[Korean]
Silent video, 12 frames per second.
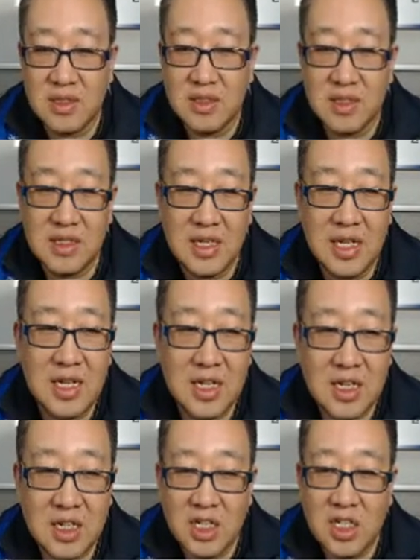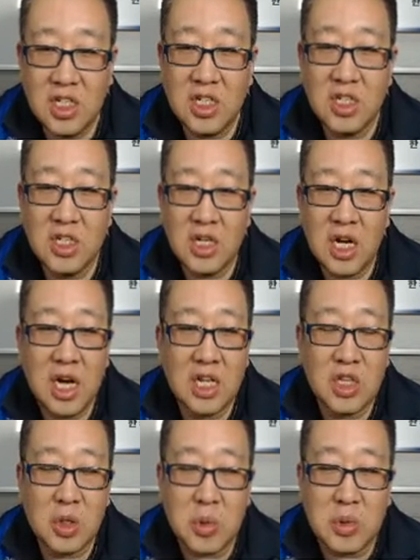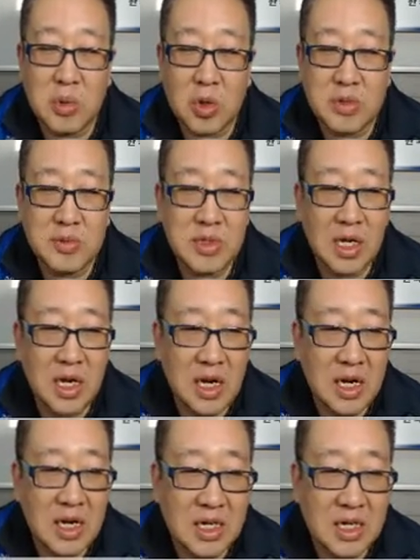네. 아, 떡볶이 먹고 싶다.